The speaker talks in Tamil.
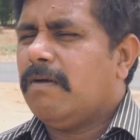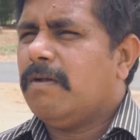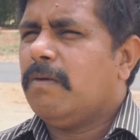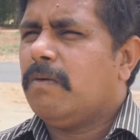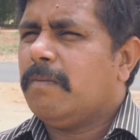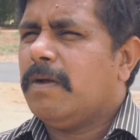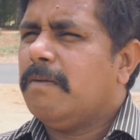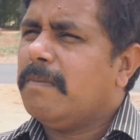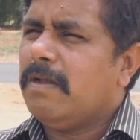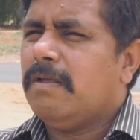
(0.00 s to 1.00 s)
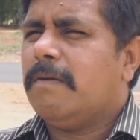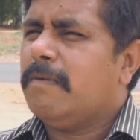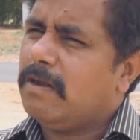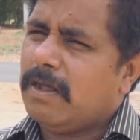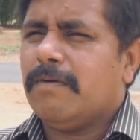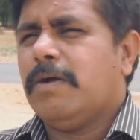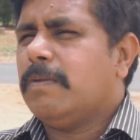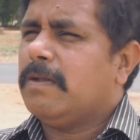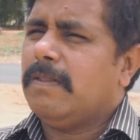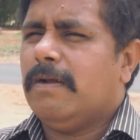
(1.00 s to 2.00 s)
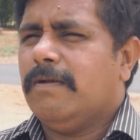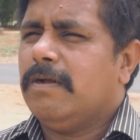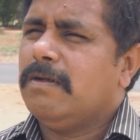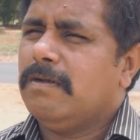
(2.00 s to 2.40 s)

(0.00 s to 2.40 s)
தலைவரே ஒரு மாதம் மளிகை ஜாமானை நான் வாங்கி கொடுத்துறேங்க